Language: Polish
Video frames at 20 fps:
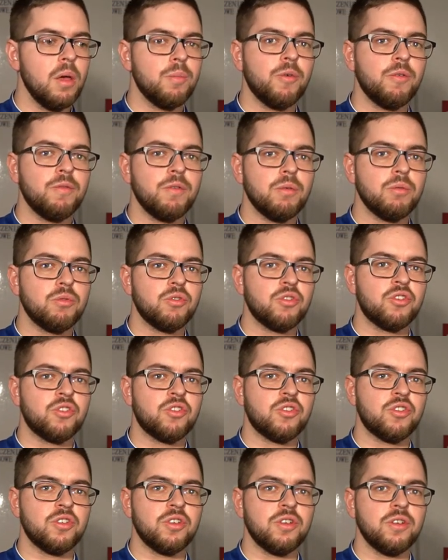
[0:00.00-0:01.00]
mówił,
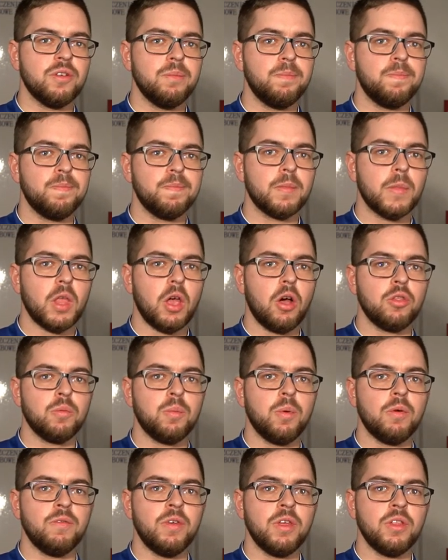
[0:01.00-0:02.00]
czy
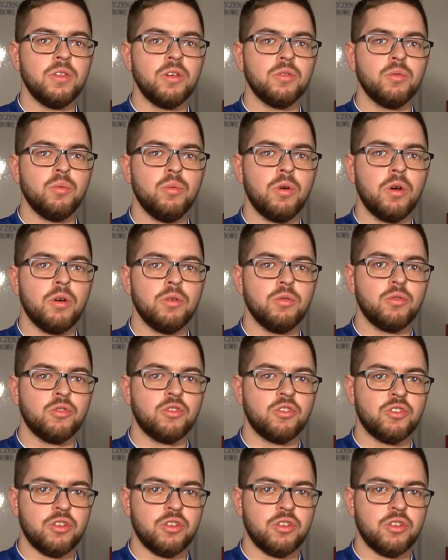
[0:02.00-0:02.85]
odpowiednio długo już